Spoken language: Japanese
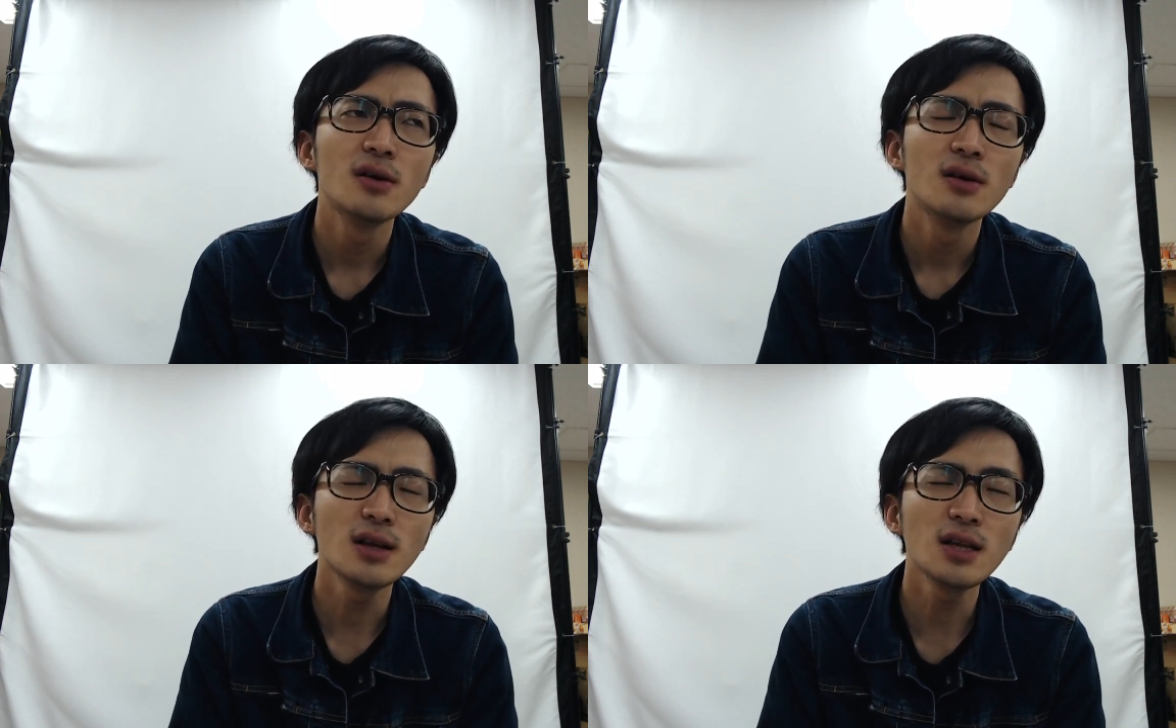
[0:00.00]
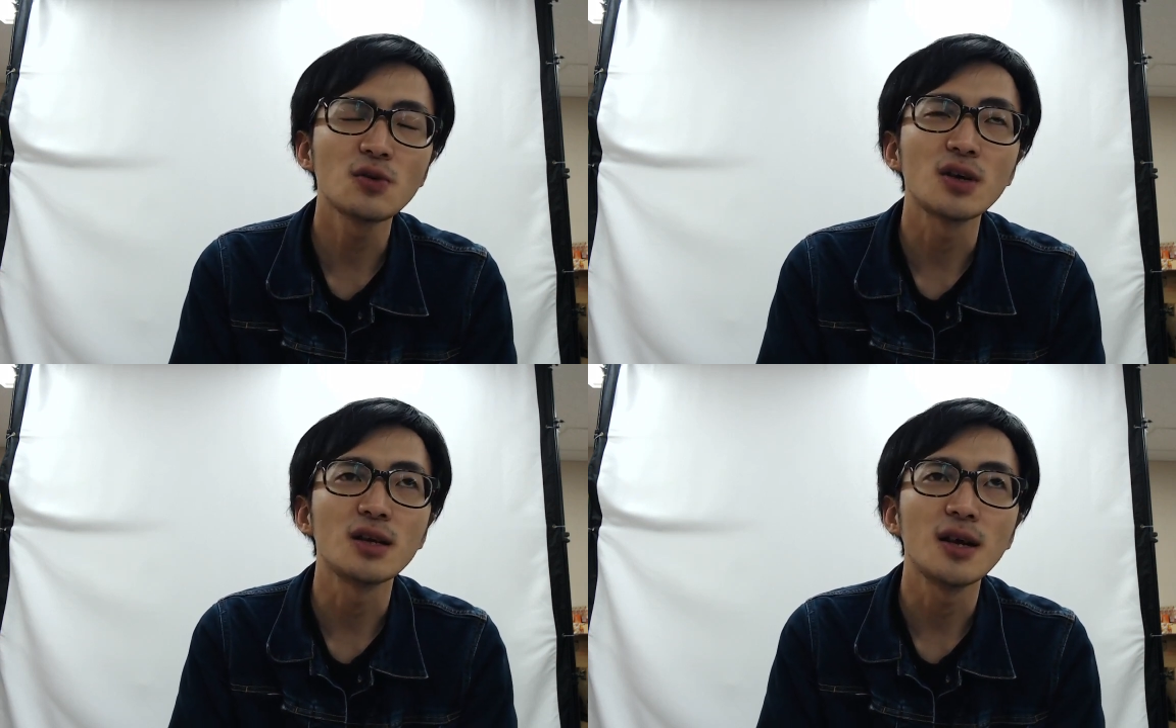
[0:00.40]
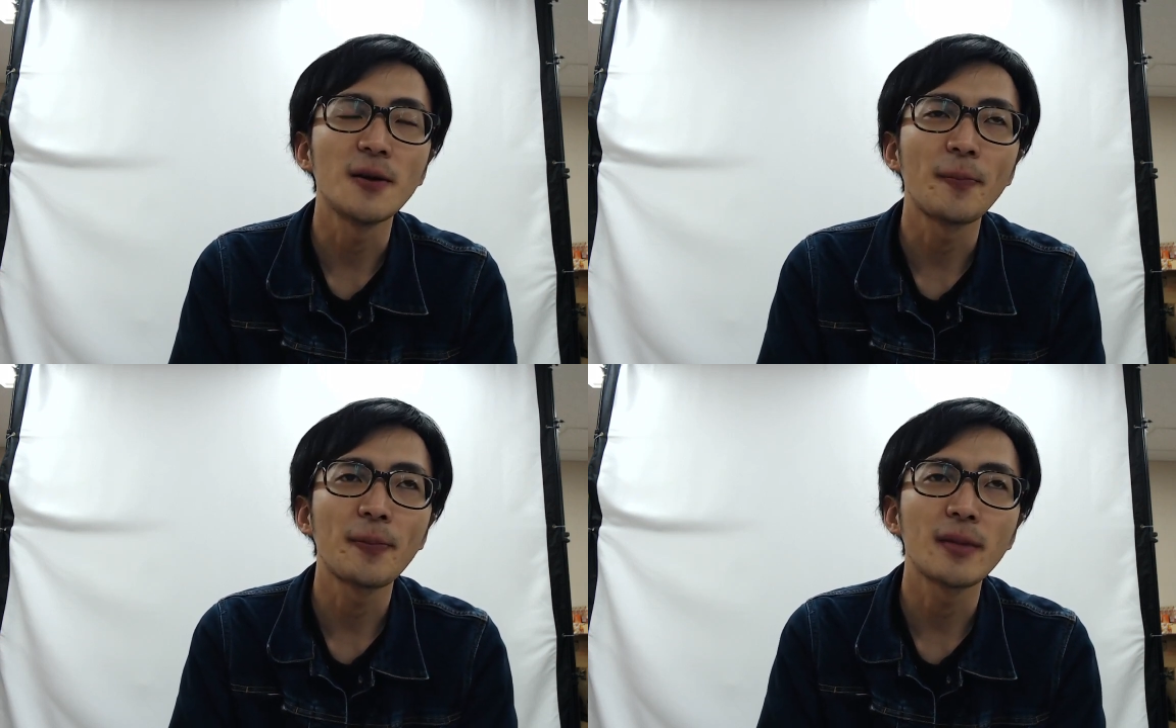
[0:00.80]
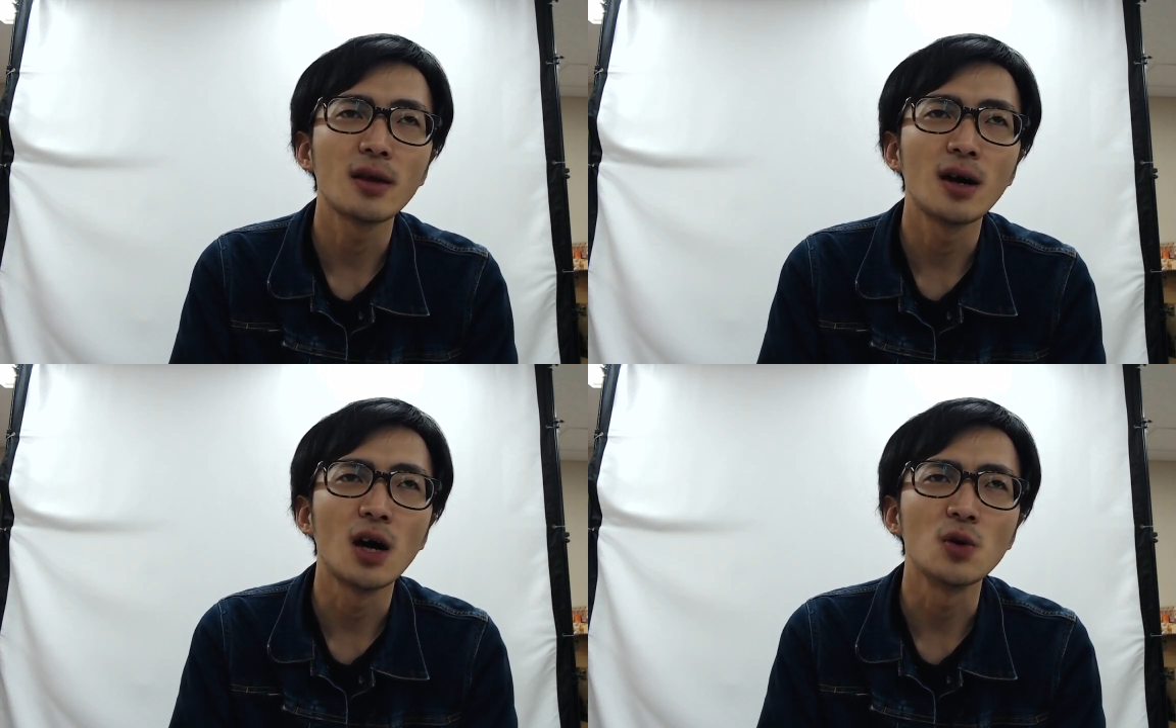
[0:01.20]
なった時に
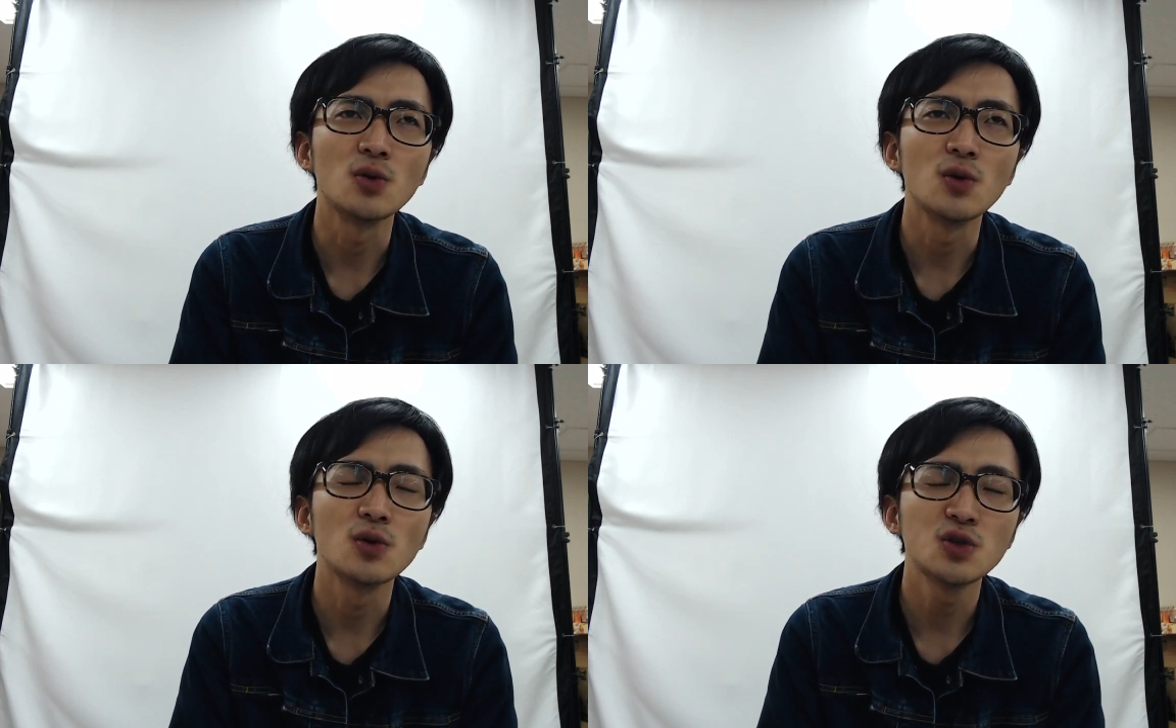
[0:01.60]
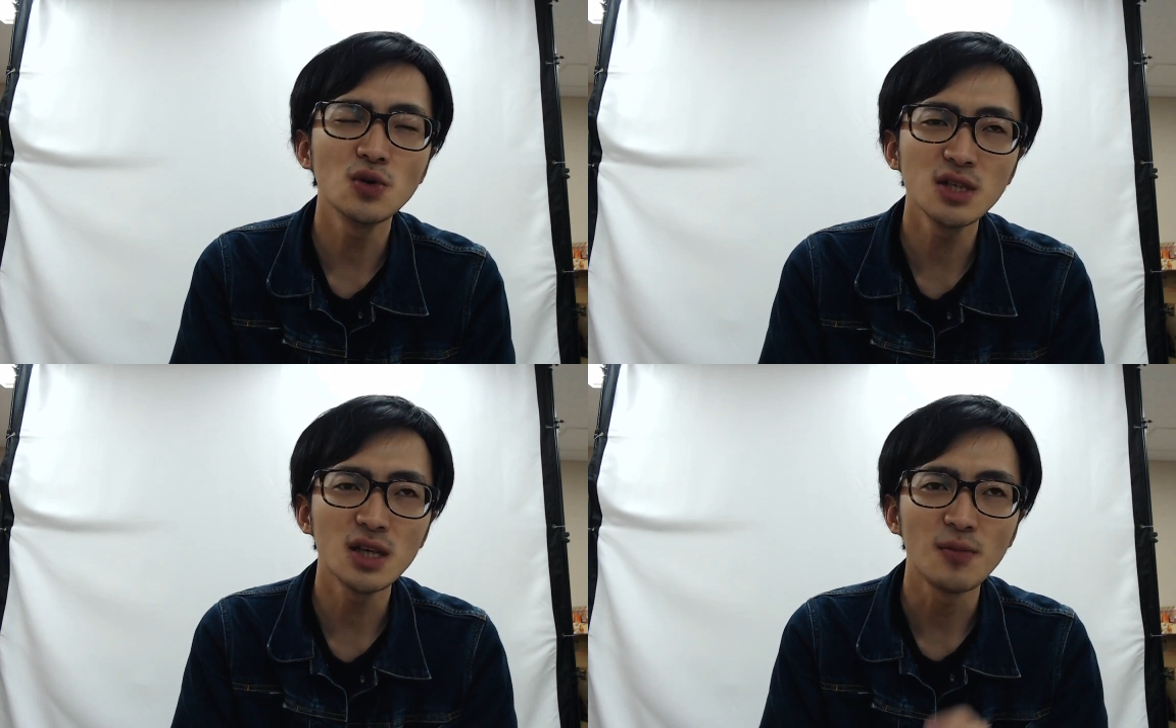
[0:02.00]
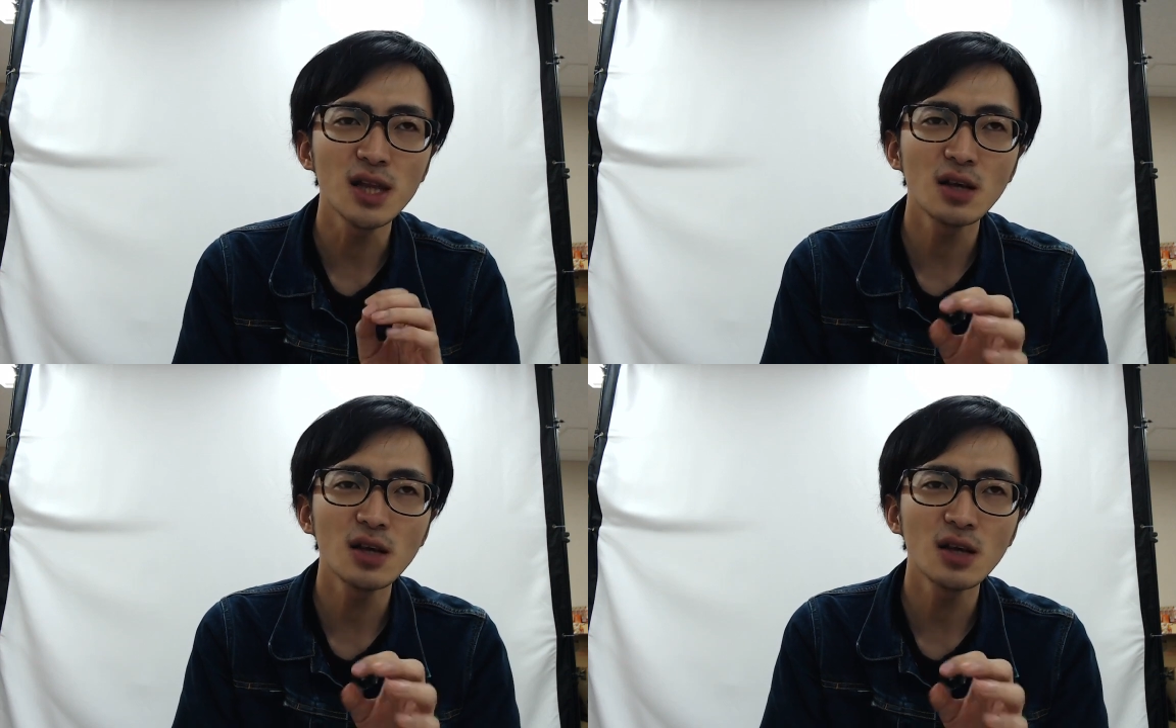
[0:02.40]
あの正直